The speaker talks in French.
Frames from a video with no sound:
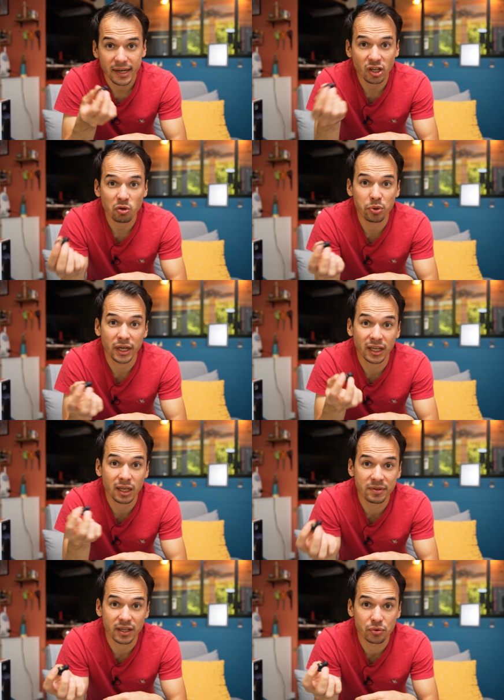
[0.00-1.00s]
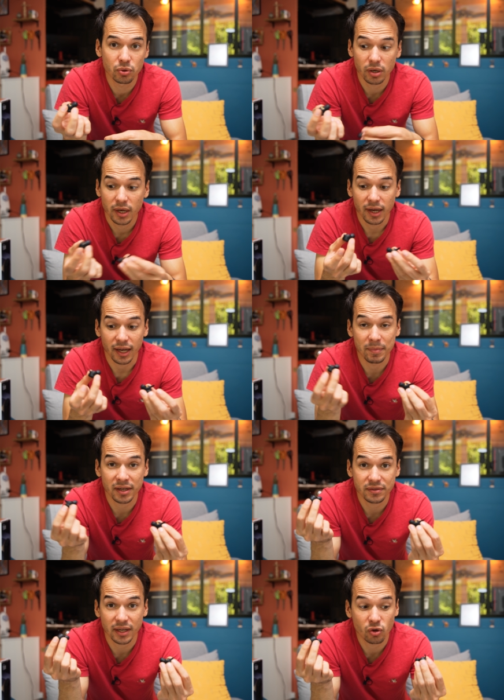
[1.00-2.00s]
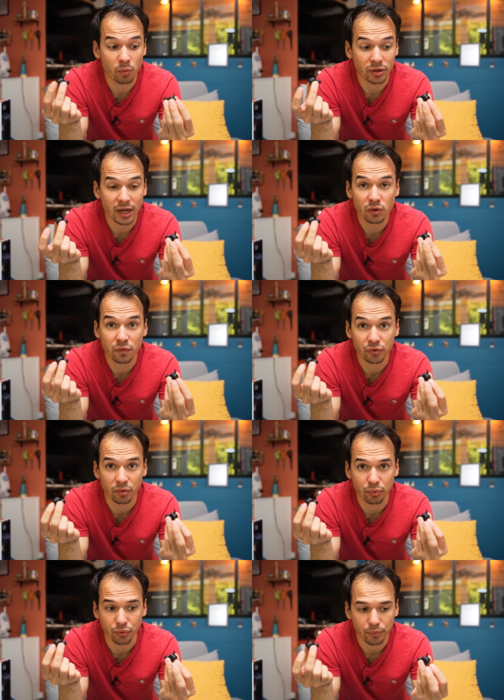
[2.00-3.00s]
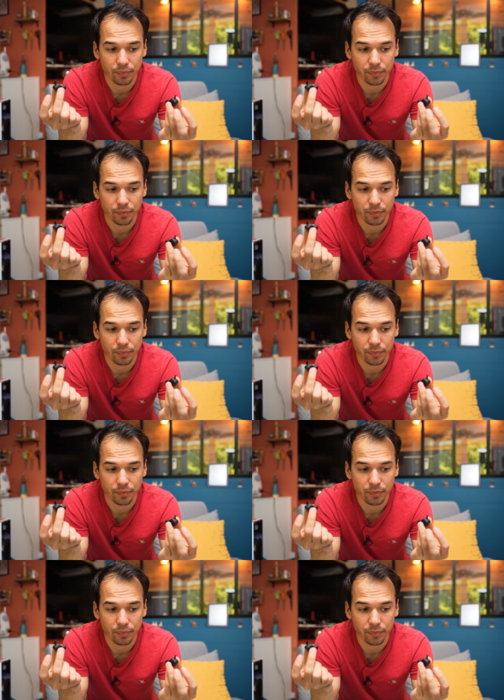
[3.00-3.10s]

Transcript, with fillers: Et là, depuis la dernière mise à jour, eh bien, cette commande-là ne fonctionne plus.